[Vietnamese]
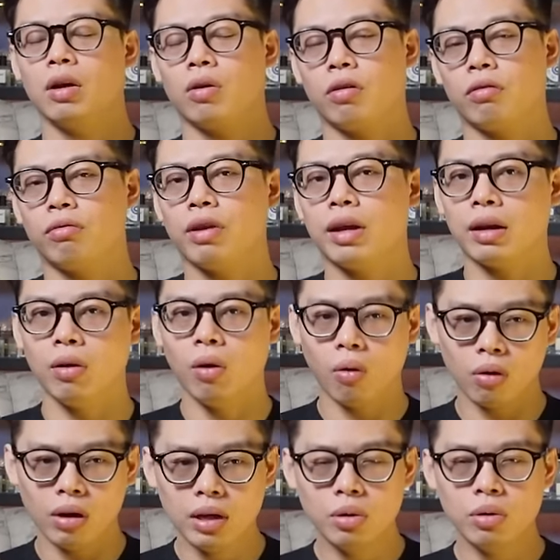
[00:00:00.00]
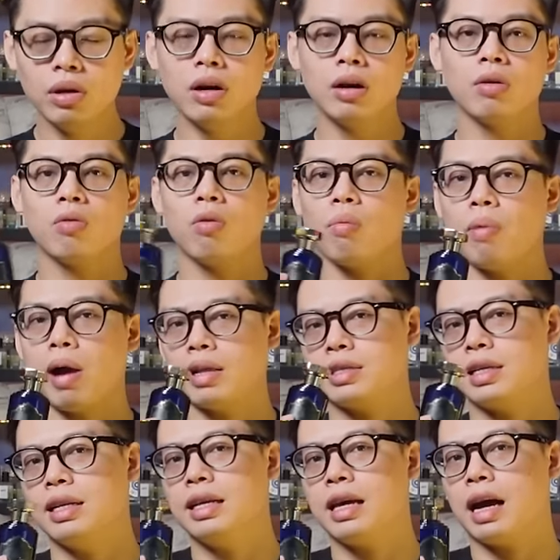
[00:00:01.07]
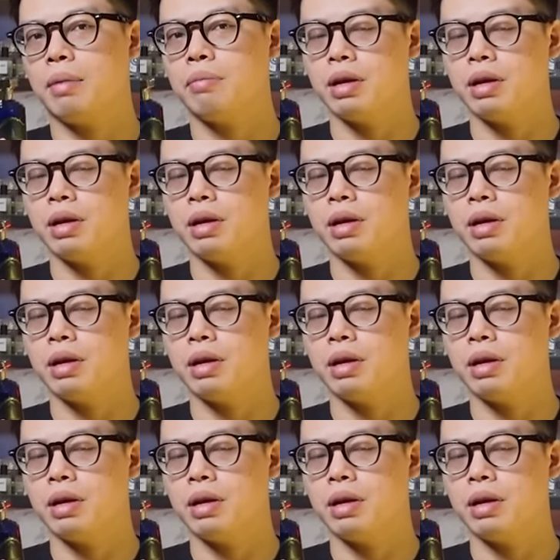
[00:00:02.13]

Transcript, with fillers: Còn về độ lưu hương của Basilia